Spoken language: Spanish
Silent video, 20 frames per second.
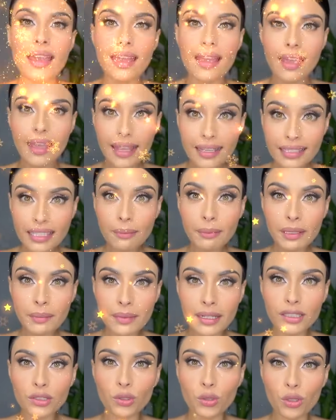Este
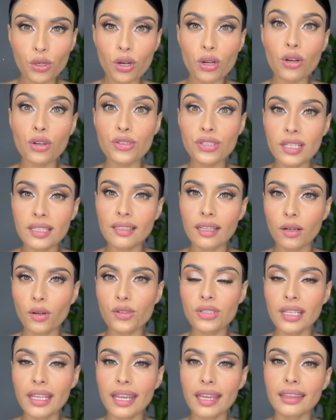primer truco consiste en lo
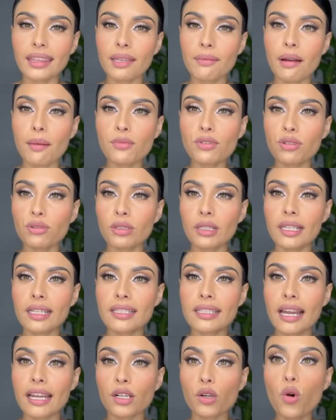siguiente. Vamos a
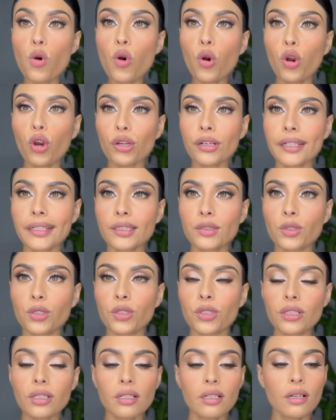utilizar un
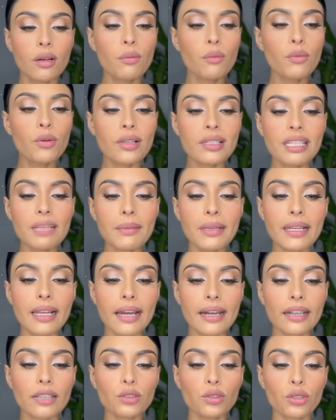corrector muy
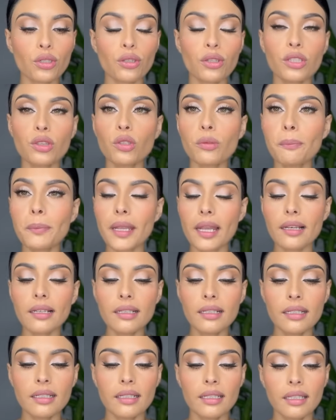similar al tono de tu piel
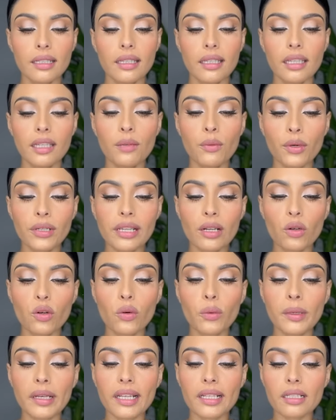y voy a
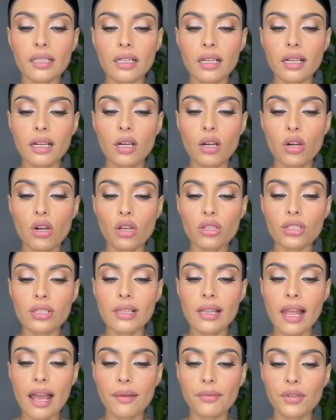cubrir los
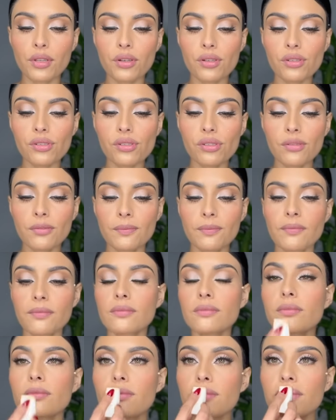labios
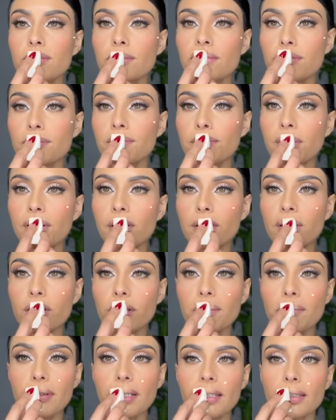por
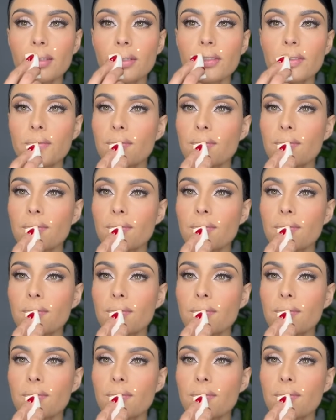completo.